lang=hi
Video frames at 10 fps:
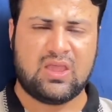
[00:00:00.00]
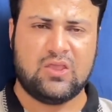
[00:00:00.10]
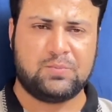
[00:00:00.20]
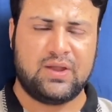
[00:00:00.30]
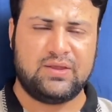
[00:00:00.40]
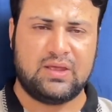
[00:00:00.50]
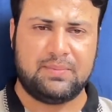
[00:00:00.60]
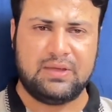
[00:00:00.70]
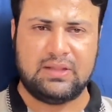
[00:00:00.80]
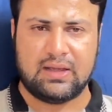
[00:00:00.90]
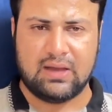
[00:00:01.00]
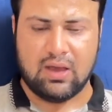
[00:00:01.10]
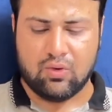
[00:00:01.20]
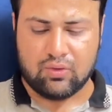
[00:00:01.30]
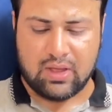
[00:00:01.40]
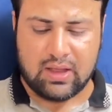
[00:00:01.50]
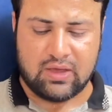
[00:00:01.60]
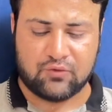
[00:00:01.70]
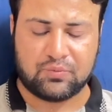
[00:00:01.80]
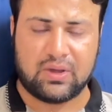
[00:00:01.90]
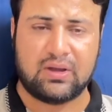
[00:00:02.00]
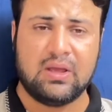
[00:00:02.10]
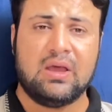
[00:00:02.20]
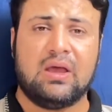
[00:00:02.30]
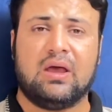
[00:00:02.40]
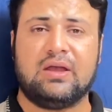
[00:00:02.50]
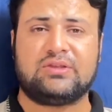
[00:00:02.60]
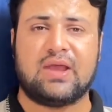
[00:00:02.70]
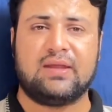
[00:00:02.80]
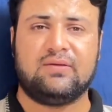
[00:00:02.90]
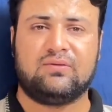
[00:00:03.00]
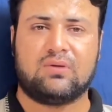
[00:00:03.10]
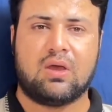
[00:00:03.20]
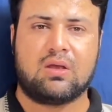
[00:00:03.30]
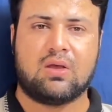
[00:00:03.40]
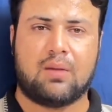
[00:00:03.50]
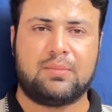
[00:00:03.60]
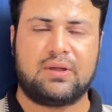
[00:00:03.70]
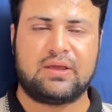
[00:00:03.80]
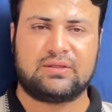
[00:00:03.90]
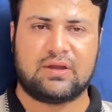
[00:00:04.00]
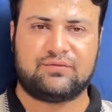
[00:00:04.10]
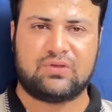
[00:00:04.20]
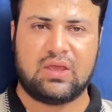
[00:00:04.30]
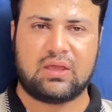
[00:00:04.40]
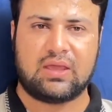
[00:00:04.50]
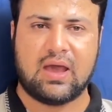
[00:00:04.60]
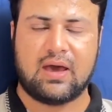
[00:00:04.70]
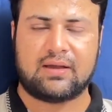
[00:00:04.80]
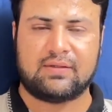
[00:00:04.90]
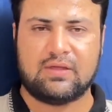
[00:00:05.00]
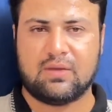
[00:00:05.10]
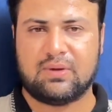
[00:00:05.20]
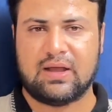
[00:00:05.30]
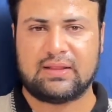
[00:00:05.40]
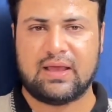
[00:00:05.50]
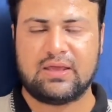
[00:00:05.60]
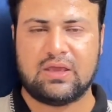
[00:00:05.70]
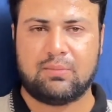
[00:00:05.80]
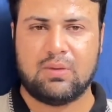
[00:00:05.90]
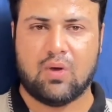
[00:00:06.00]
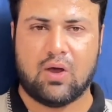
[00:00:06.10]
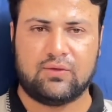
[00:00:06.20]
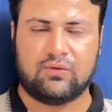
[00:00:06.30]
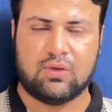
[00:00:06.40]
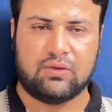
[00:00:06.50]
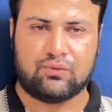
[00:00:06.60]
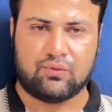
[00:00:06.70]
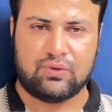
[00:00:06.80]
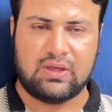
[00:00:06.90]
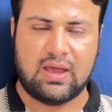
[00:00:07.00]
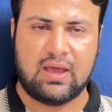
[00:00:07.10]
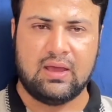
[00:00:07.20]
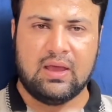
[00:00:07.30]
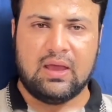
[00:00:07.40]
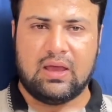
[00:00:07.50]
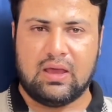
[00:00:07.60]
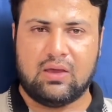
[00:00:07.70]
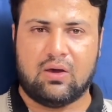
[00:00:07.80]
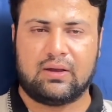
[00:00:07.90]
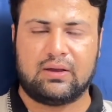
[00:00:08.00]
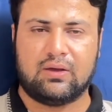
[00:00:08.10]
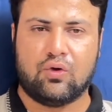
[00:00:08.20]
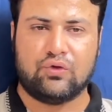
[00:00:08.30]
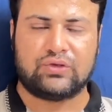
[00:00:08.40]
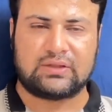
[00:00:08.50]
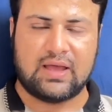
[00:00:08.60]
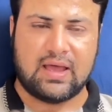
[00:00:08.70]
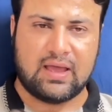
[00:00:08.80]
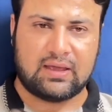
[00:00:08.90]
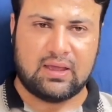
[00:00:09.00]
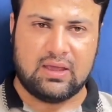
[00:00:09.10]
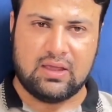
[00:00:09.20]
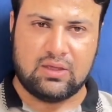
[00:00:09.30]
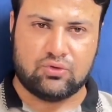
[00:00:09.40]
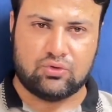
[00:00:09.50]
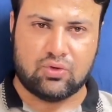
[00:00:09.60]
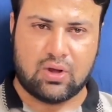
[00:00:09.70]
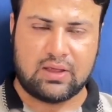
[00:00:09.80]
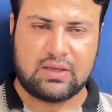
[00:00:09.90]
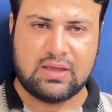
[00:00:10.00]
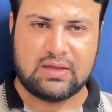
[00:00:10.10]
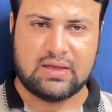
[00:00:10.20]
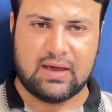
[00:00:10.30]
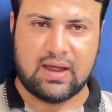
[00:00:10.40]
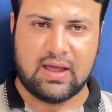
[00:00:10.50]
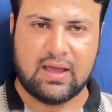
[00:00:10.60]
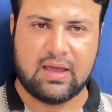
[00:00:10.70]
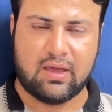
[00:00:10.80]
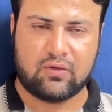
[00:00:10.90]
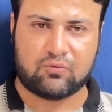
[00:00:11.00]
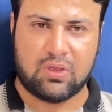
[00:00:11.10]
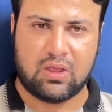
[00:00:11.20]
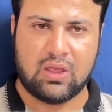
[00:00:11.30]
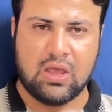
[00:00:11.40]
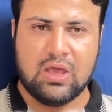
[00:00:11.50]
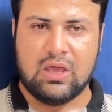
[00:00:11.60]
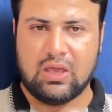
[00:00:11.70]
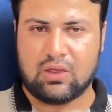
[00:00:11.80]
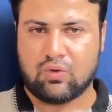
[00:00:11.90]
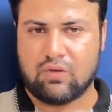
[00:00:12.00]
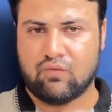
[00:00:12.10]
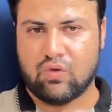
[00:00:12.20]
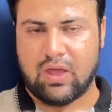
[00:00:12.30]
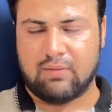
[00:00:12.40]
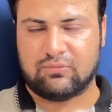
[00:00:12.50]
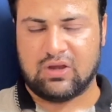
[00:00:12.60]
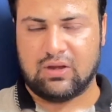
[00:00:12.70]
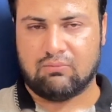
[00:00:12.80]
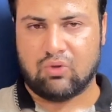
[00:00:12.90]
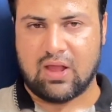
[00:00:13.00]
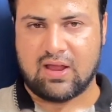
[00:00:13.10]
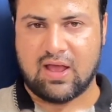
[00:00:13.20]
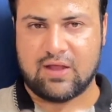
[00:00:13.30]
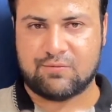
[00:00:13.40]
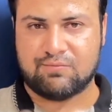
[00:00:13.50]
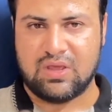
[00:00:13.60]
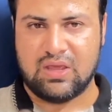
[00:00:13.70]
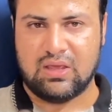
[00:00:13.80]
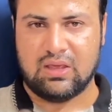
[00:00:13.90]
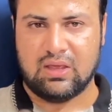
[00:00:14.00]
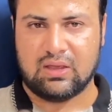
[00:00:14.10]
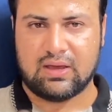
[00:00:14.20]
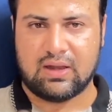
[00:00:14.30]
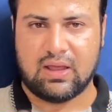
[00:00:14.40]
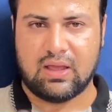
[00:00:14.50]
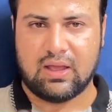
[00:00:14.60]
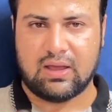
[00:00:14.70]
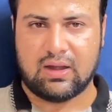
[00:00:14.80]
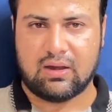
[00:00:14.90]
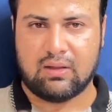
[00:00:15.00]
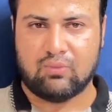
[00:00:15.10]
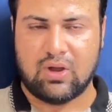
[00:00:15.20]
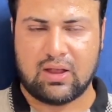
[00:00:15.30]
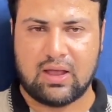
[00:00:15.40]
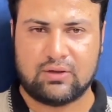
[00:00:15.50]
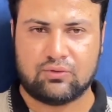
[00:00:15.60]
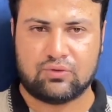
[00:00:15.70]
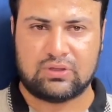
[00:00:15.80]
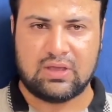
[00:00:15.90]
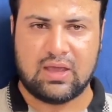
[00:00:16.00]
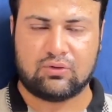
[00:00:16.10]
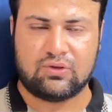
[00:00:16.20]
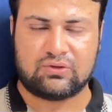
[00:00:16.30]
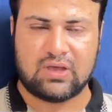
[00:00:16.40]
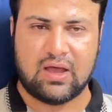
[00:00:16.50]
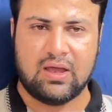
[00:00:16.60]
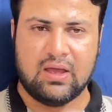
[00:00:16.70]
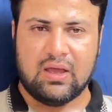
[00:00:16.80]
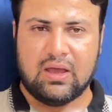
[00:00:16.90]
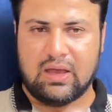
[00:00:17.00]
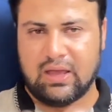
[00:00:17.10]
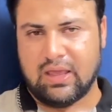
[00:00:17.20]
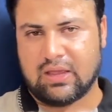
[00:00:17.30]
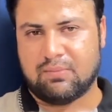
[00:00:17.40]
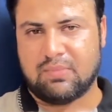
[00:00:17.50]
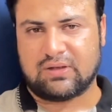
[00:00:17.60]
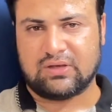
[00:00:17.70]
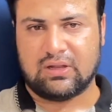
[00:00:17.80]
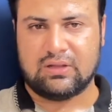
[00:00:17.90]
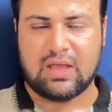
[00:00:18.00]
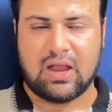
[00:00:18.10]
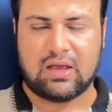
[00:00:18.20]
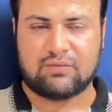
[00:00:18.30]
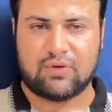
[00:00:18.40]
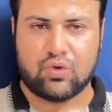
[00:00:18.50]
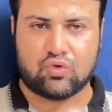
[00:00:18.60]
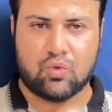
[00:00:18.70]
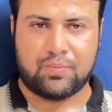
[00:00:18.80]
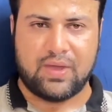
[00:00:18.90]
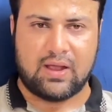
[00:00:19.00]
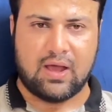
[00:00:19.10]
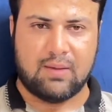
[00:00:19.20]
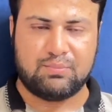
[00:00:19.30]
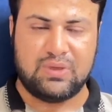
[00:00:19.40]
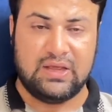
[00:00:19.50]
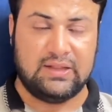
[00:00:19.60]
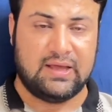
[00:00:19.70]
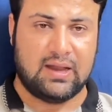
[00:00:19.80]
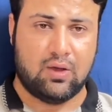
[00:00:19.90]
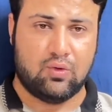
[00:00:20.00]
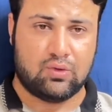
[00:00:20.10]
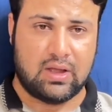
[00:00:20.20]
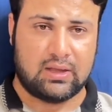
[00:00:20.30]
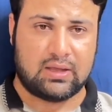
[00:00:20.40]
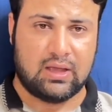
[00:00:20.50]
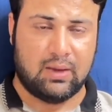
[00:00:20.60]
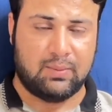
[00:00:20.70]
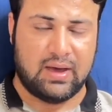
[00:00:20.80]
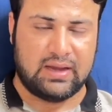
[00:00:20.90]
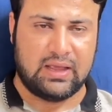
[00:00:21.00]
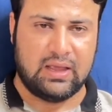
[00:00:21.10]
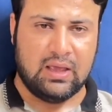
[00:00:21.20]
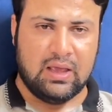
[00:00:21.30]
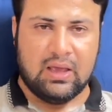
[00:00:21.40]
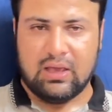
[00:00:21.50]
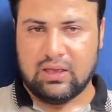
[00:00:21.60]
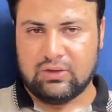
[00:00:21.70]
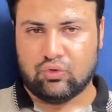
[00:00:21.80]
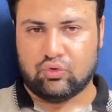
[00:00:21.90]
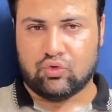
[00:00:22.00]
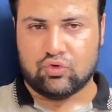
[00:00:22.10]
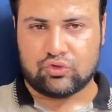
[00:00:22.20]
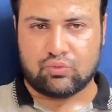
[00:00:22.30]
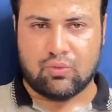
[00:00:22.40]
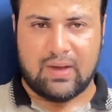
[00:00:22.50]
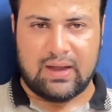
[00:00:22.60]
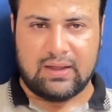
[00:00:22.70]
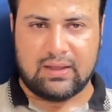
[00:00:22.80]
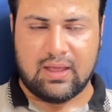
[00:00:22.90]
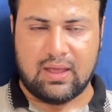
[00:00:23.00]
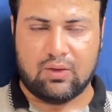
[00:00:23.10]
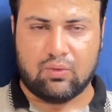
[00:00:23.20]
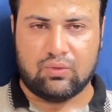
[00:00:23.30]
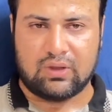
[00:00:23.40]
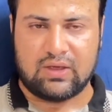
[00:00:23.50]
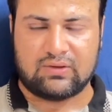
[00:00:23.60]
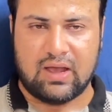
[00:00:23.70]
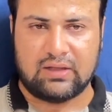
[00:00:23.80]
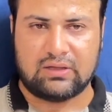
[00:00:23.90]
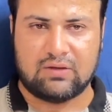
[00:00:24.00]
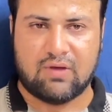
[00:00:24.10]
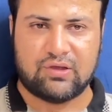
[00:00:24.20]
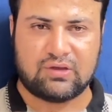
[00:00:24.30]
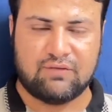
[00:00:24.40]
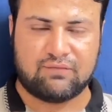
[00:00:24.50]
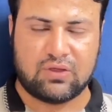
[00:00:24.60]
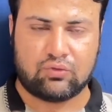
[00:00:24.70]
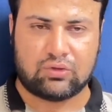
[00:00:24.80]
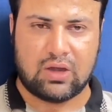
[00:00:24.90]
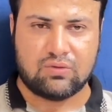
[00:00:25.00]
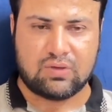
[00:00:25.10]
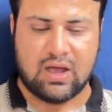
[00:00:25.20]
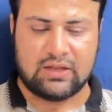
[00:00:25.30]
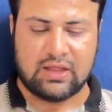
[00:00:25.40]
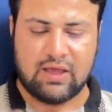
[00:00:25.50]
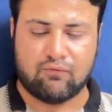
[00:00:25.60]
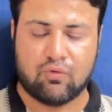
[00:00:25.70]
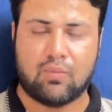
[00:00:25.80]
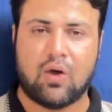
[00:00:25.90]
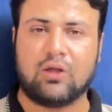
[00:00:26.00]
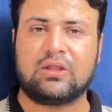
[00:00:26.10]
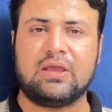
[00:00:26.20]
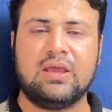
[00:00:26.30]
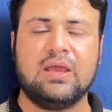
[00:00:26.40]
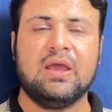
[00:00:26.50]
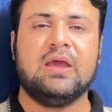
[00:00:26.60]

इस पर यह भी देखना होगा कि इस पर चाइनीज़ गवर्नमेंट की तरफ से क्या रद्द अमल आता है ये भी बहुत ज़रूरी है और हो सकता है कि ये जो दौरा किया जा रहा है इसमें कोई वो अहम तरीन मुलाकात भी करें अगर मुलाकात होती है तो इसका एक मकसद ताकतवरों को पैगाम भी देना होगा कि हमारे जो दोस्त ममालिक हैं उनके साथ नवाज शरीफ के जो ताल्लुक हैं वो बहुत ही